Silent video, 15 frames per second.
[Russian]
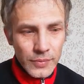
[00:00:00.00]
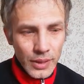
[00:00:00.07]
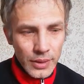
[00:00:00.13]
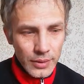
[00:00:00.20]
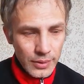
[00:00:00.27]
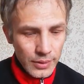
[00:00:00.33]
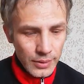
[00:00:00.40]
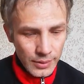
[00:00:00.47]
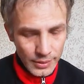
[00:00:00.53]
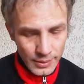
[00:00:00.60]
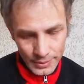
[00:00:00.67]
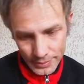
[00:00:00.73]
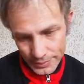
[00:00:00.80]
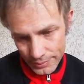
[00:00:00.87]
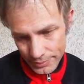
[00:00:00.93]

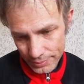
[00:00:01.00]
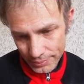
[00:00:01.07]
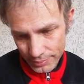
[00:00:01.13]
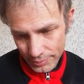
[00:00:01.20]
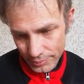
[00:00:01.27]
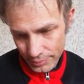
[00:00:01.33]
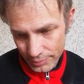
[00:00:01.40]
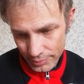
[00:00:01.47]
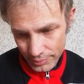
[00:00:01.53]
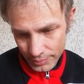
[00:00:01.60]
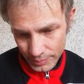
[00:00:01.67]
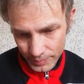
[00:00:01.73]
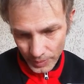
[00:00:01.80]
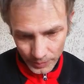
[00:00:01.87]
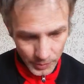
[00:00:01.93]
И
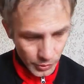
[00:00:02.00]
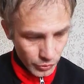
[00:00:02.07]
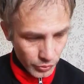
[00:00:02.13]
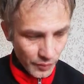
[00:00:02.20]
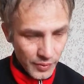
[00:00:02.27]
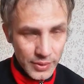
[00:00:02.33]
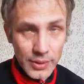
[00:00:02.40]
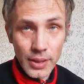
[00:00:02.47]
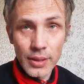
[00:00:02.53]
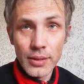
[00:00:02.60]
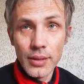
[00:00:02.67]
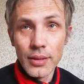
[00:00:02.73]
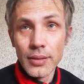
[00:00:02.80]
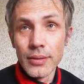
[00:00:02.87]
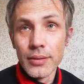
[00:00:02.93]
подпишут
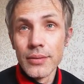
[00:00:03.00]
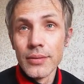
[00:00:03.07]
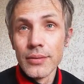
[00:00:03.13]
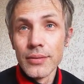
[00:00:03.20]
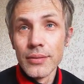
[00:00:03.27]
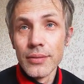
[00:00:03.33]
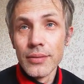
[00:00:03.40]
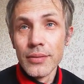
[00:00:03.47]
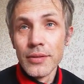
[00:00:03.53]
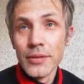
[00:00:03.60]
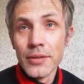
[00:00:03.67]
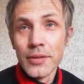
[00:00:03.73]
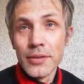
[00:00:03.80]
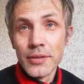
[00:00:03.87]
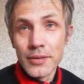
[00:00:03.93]
официальный
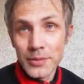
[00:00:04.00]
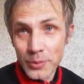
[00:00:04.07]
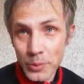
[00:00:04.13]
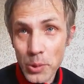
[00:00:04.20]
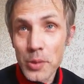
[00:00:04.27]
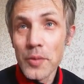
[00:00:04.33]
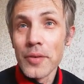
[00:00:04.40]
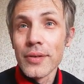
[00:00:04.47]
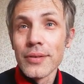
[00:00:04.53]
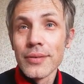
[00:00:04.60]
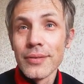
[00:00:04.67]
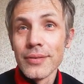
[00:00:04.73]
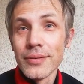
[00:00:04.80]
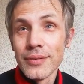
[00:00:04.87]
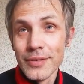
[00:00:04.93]
договор.
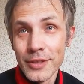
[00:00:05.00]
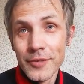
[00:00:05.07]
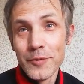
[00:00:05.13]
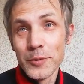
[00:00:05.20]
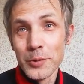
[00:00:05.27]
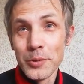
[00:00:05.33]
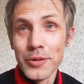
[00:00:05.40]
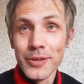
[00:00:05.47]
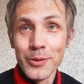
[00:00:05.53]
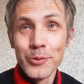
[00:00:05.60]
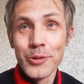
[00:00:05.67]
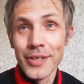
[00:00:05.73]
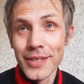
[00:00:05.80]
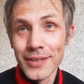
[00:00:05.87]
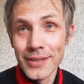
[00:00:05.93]
И все, и
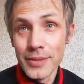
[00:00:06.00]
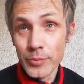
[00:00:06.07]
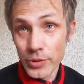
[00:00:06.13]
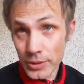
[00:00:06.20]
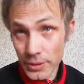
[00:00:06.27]
Украины не будет.